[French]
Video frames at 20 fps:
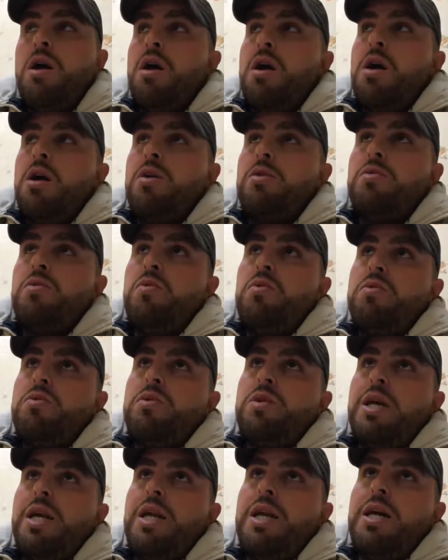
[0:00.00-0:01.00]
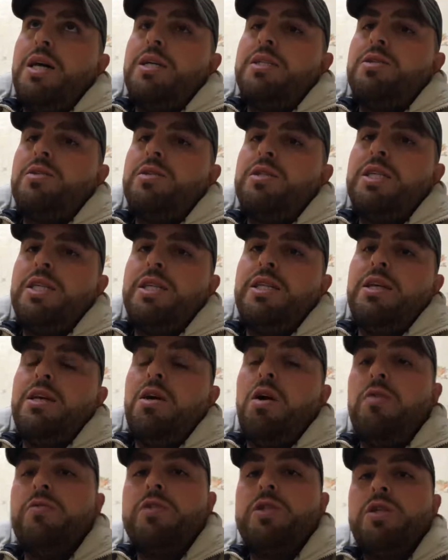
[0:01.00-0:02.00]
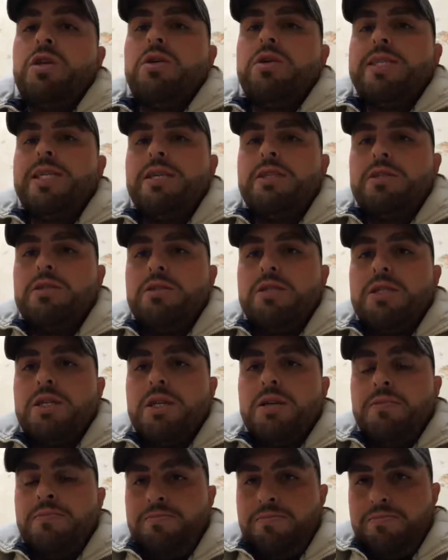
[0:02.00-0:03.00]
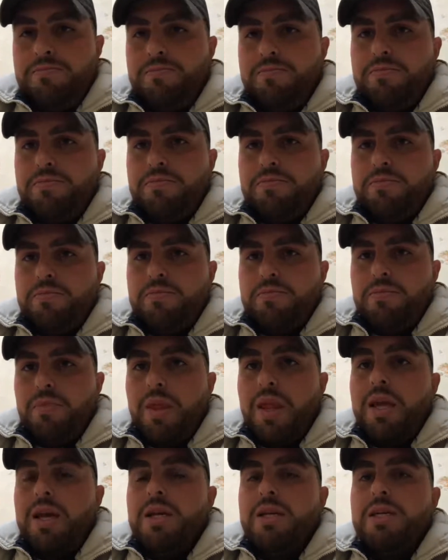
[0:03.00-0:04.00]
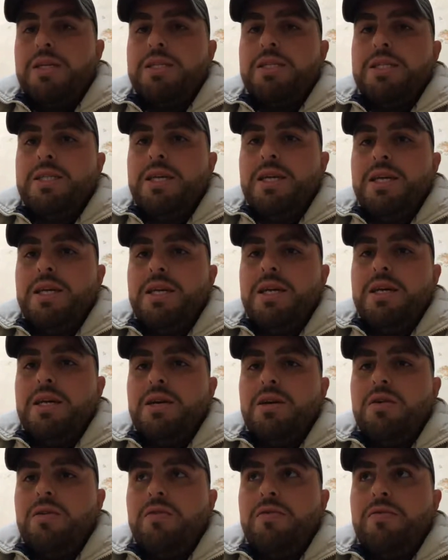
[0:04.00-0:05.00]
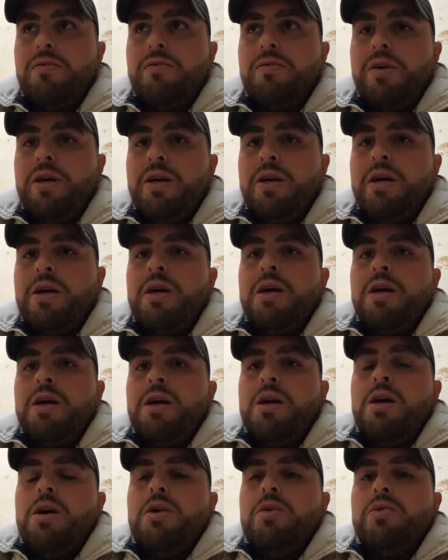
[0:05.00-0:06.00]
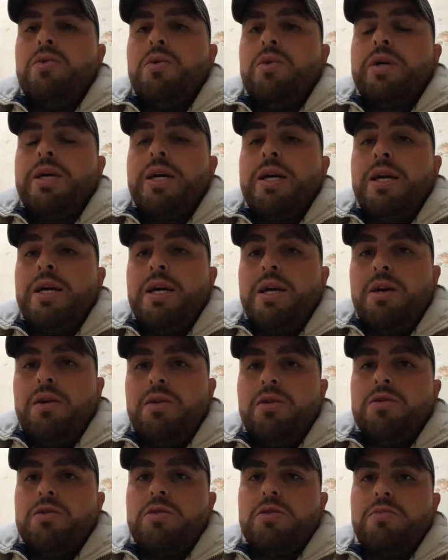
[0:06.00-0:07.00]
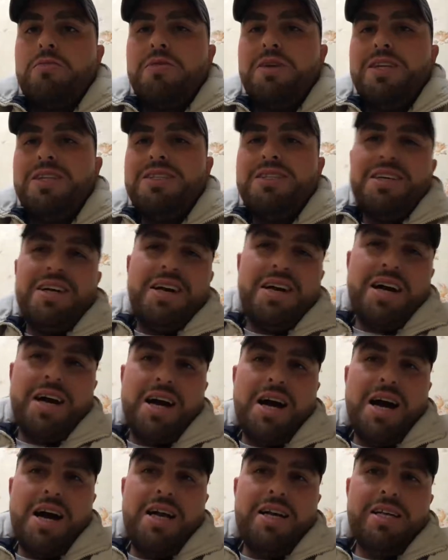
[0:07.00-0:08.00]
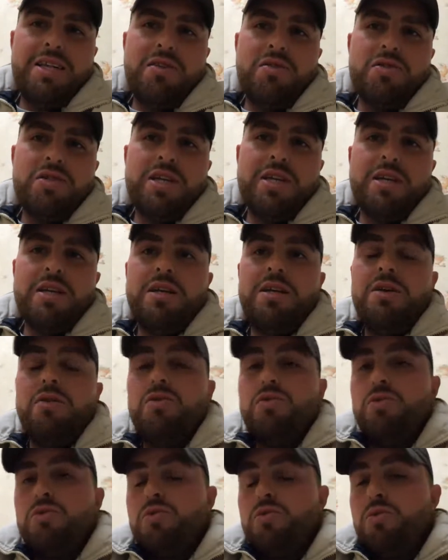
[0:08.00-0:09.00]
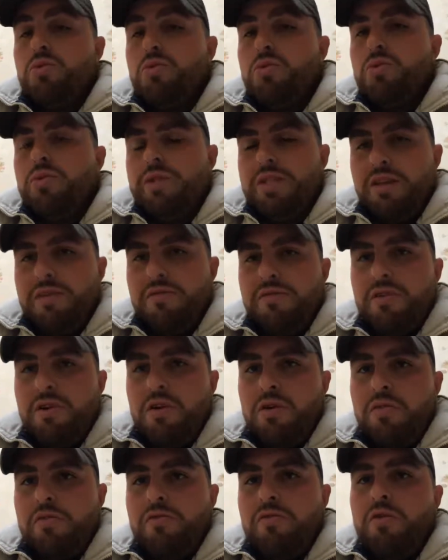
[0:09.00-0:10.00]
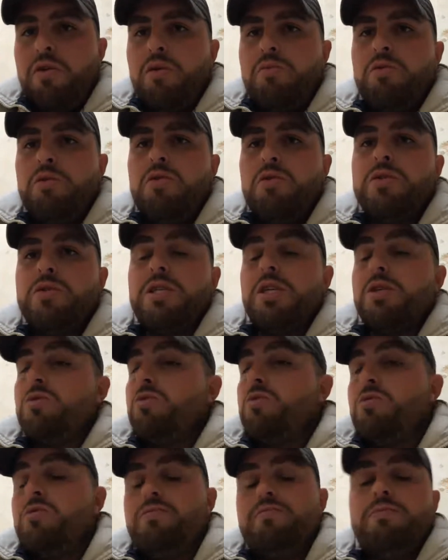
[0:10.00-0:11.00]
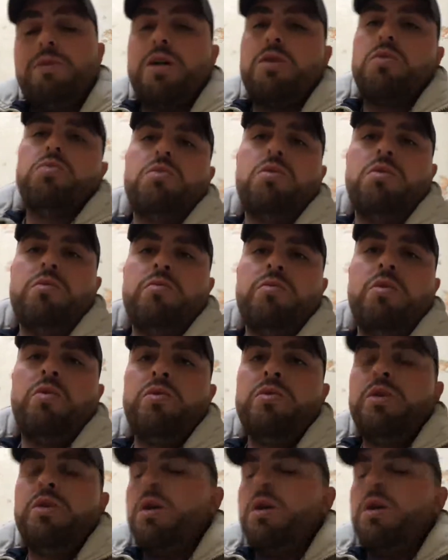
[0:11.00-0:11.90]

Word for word: Donc la société offshore, qu'est-ce que c'est C'est le fait de créer une entreprise à l'étranger sous différentes formes de statut partout dans le monde